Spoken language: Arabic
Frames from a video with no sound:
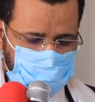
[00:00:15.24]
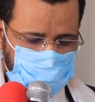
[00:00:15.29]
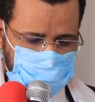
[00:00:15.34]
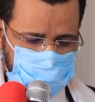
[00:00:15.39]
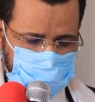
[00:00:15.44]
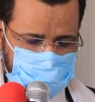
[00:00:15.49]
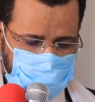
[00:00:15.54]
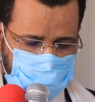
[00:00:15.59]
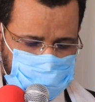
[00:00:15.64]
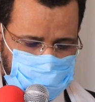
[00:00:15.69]

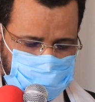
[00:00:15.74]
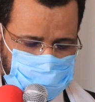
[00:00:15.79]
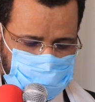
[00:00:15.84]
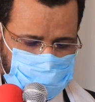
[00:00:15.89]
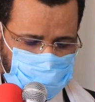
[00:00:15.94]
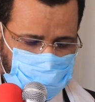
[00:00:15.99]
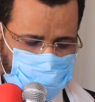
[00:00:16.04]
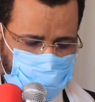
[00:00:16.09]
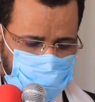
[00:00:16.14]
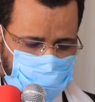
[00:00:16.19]

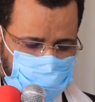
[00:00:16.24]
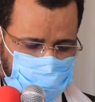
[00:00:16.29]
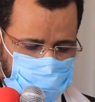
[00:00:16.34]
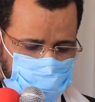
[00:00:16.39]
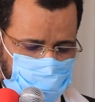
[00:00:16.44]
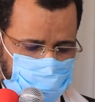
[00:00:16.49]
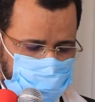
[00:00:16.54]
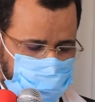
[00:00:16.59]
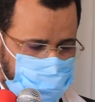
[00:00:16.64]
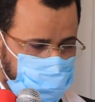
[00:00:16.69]
السيد والي
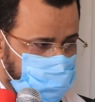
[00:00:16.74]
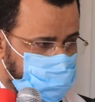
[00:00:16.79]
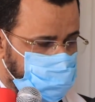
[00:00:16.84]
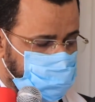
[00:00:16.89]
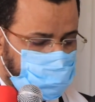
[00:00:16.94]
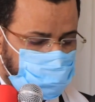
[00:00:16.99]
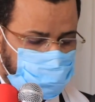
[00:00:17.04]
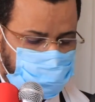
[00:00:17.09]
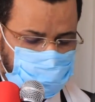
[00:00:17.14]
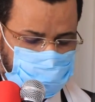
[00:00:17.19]
ولاية
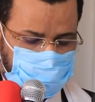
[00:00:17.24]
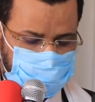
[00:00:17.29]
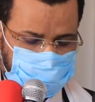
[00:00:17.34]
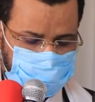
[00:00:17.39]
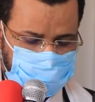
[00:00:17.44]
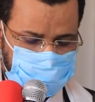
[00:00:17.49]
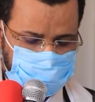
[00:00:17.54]
شيري